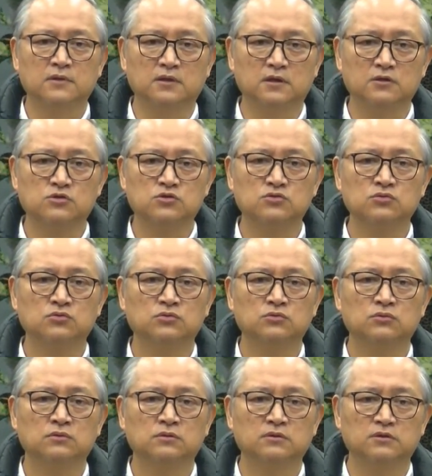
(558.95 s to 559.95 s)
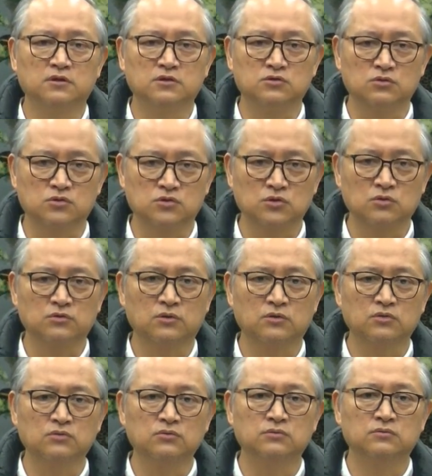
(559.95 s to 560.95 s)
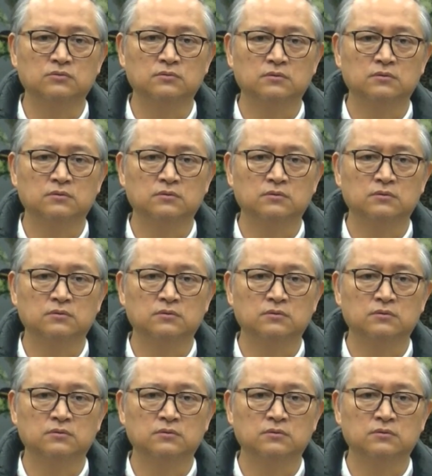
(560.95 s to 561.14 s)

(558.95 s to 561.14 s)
耶稣你所受的苦。